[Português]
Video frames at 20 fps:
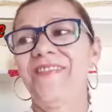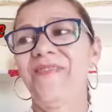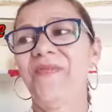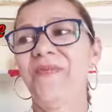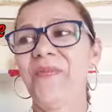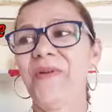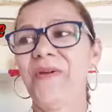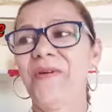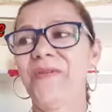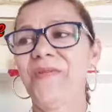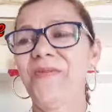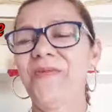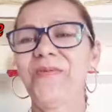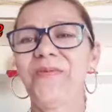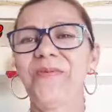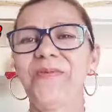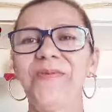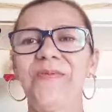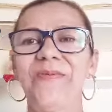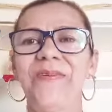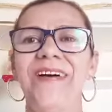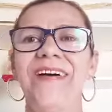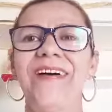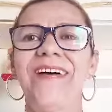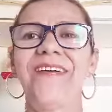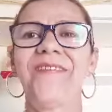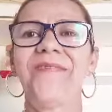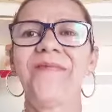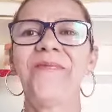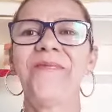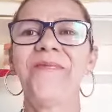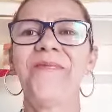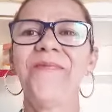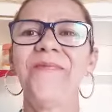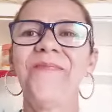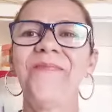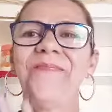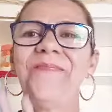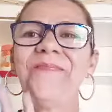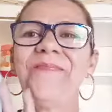o produto é o
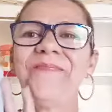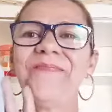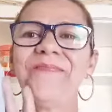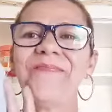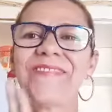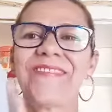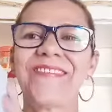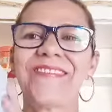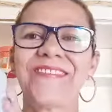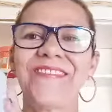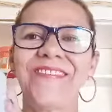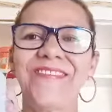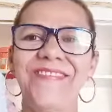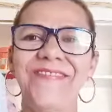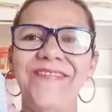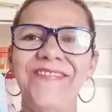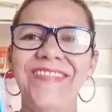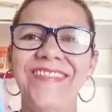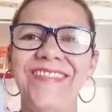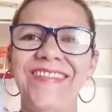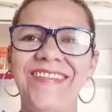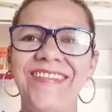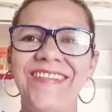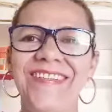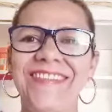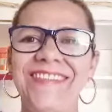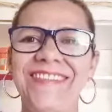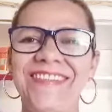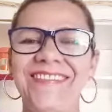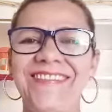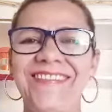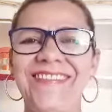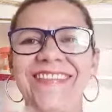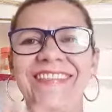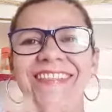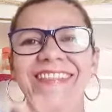soro fisiológico.